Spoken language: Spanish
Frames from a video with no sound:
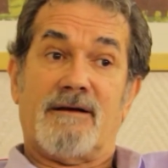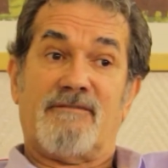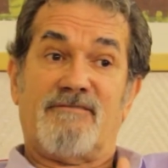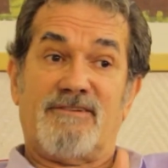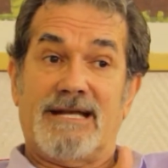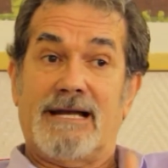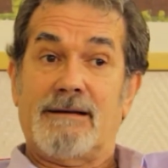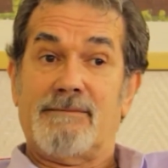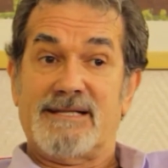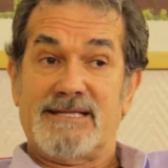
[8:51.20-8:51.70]

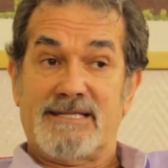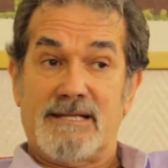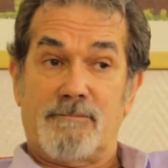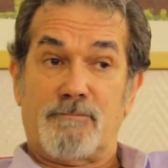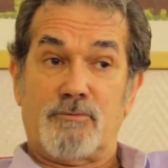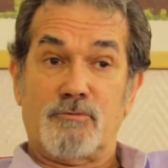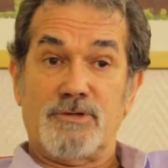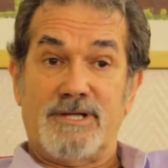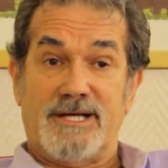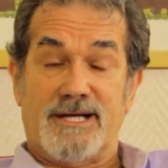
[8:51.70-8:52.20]
Finalmente
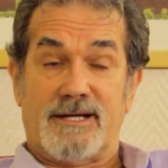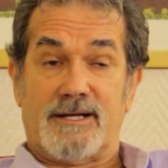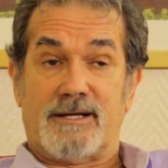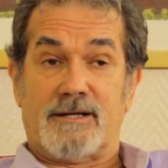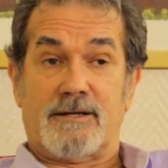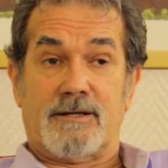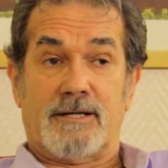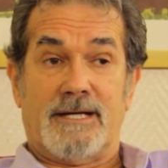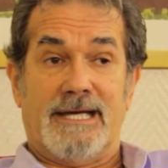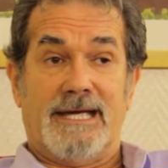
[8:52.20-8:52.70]

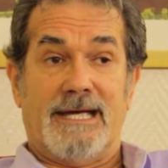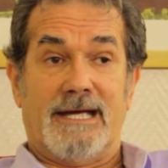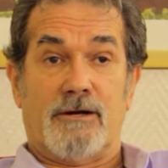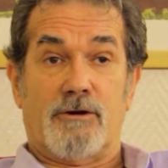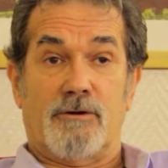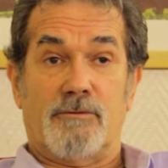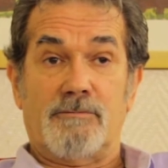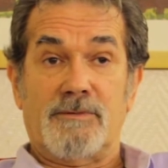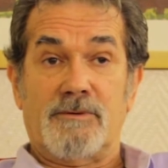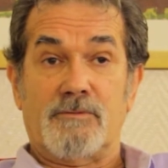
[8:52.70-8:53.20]
pude, eh,
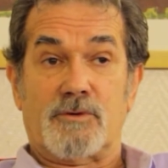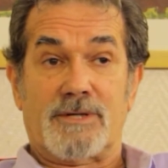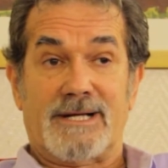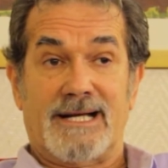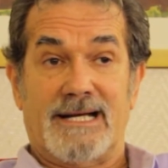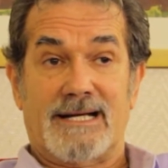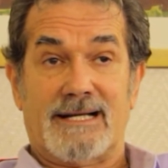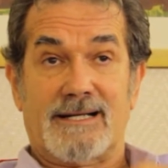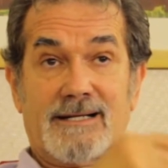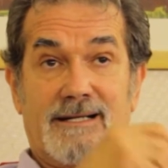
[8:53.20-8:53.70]
con mi
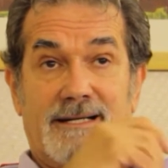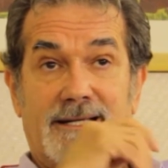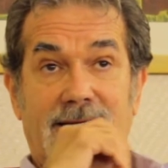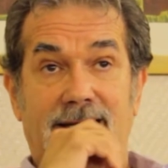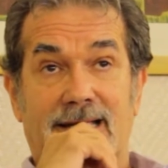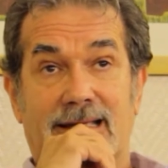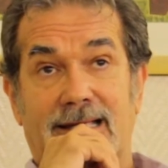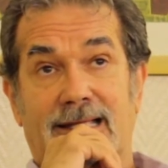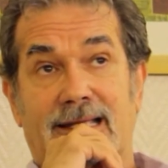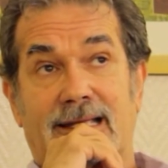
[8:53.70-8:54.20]
mujer,
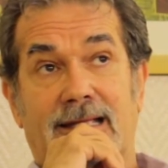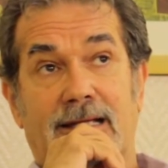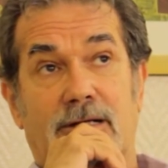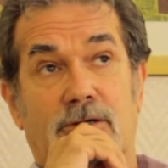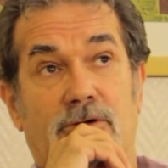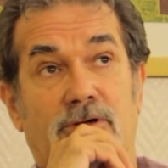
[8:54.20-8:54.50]
eh,